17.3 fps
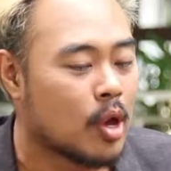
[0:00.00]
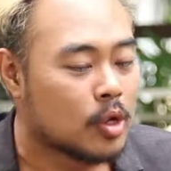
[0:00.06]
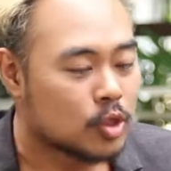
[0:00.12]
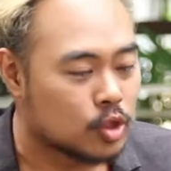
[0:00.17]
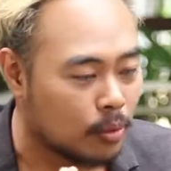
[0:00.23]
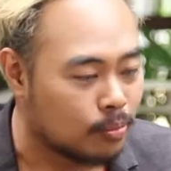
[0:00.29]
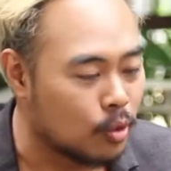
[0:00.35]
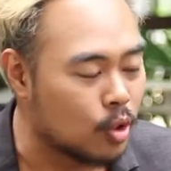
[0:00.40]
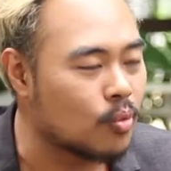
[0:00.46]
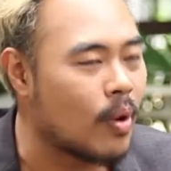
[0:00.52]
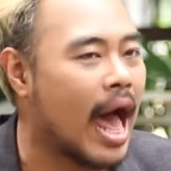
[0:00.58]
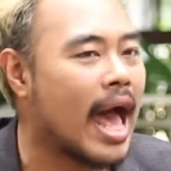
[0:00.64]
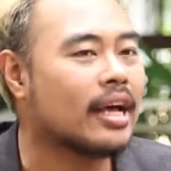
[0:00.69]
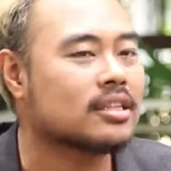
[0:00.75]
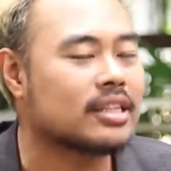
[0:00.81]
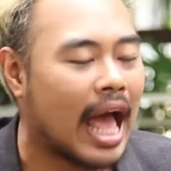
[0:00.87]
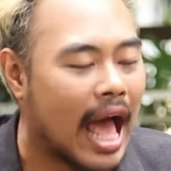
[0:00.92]
รับสมมุติ
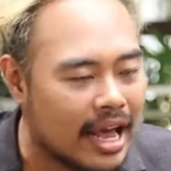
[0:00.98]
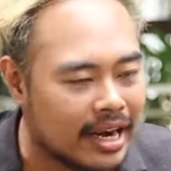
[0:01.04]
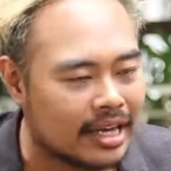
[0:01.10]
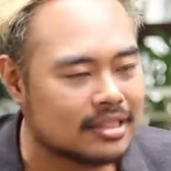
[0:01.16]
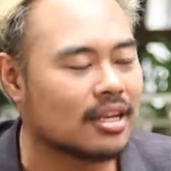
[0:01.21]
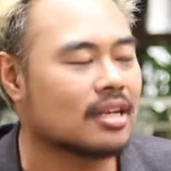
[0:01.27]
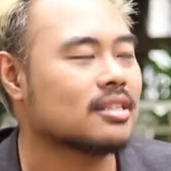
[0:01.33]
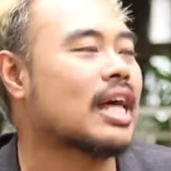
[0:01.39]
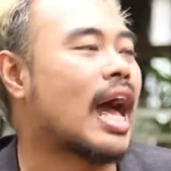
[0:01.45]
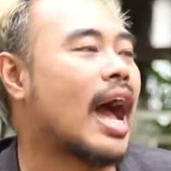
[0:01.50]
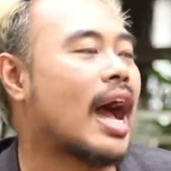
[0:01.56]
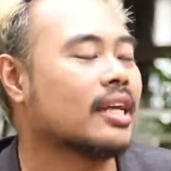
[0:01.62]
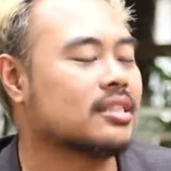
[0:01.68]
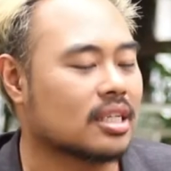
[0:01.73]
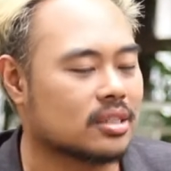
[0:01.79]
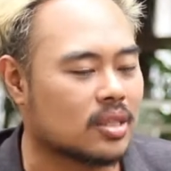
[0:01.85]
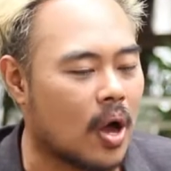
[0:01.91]
ว่าถ้านักศึกษา
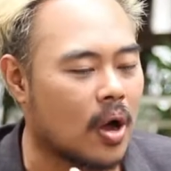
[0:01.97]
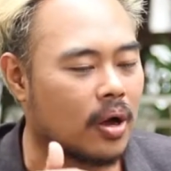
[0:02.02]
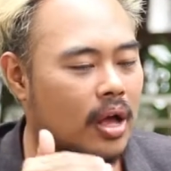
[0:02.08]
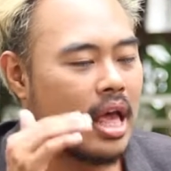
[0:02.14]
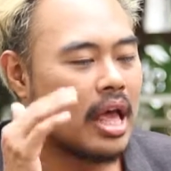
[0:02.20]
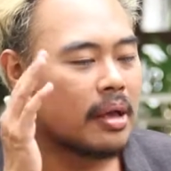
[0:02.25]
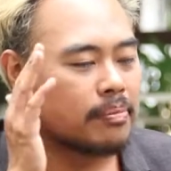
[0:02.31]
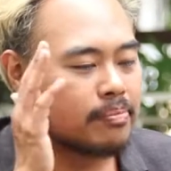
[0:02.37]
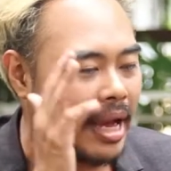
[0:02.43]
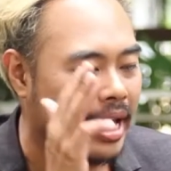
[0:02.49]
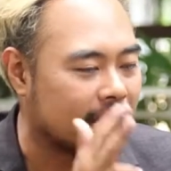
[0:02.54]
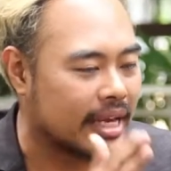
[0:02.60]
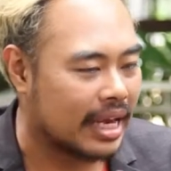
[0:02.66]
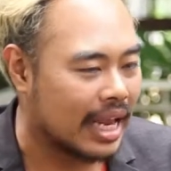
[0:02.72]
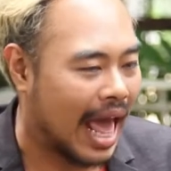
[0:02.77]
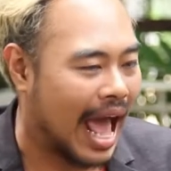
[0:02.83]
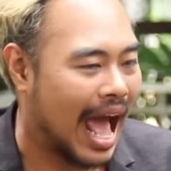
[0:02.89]
จะต้องไป
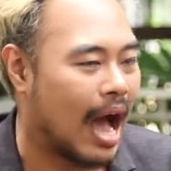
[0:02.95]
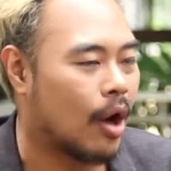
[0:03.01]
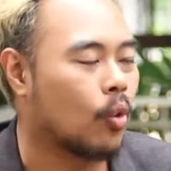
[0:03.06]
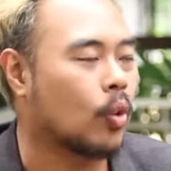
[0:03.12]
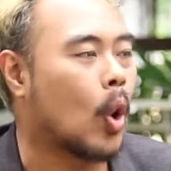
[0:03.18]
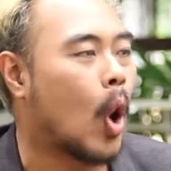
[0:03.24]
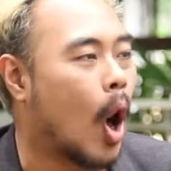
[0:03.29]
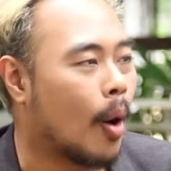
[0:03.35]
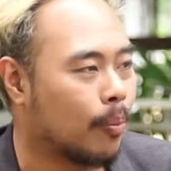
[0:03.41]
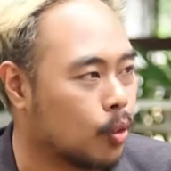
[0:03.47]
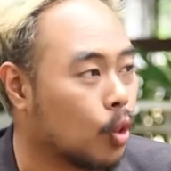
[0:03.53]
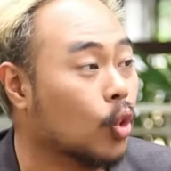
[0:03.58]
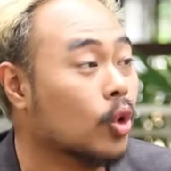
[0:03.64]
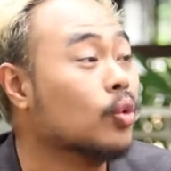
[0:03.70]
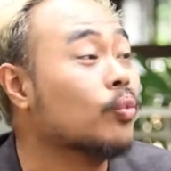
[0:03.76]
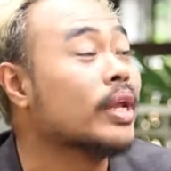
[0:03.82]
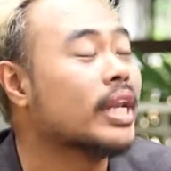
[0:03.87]
กล่าวขอบ
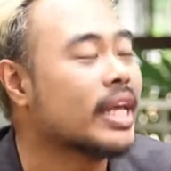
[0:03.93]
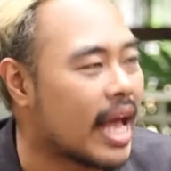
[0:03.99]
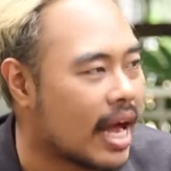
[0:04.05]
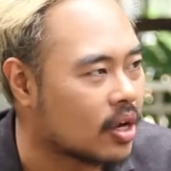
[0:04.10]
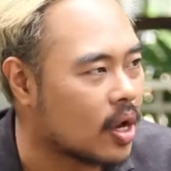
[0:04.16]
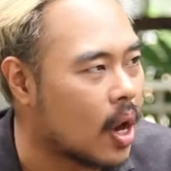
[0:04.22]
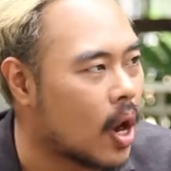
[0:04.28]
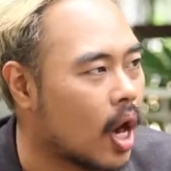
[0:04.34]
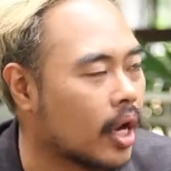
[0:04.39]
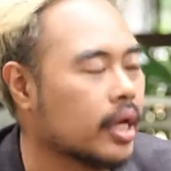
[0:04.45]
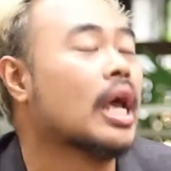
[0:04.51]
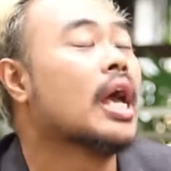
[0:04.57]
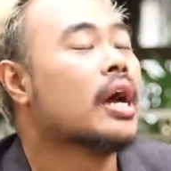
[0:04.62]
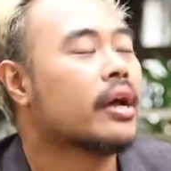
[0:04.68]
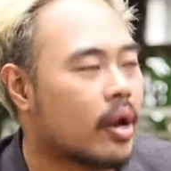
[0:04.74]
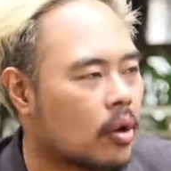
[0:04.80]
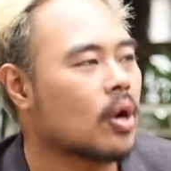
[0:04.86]
คุณวิทยากร
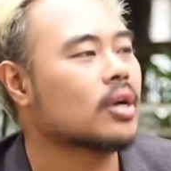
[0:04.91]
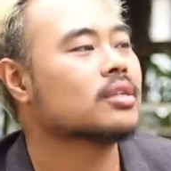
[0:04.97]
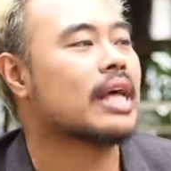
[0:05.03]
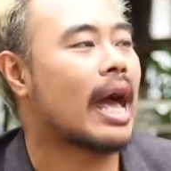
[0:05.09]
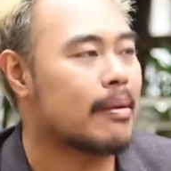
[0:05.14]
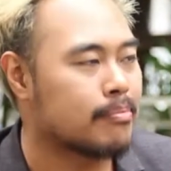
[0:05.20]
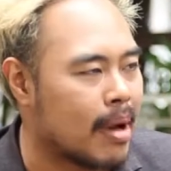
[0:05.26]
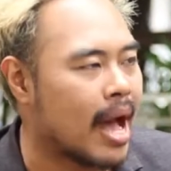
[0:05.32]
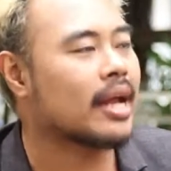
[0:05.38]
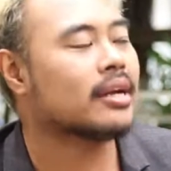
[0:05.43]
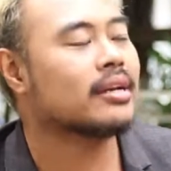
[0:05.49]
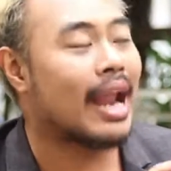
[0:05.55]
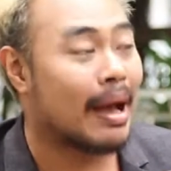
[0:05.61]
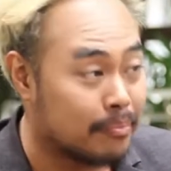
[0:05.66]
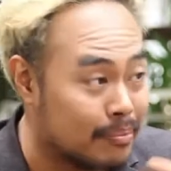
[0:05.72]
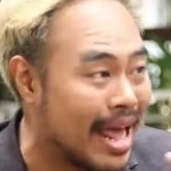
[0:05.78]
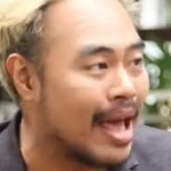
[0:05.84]
เราก็สามารถ
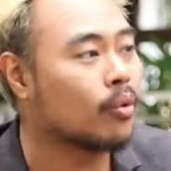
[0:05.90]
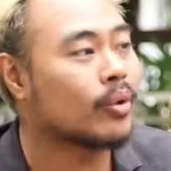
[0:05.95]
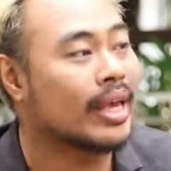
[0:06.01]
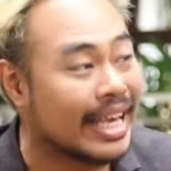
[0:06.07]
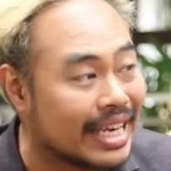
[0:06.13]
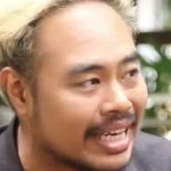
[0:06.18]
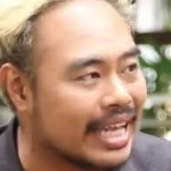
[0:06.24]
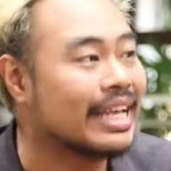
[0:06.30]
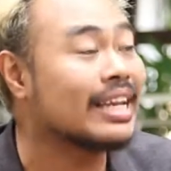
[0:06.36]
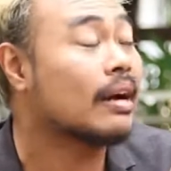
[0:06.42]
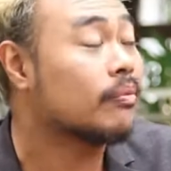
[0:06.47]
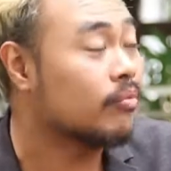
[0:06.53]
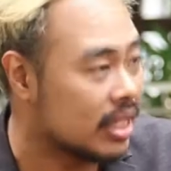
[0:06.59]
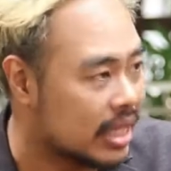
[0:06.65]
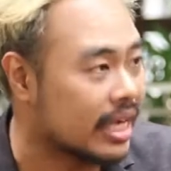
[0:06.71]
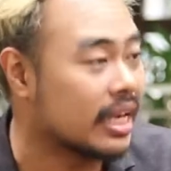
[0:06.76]
นำแนวคิดนี้ได้วเหมือ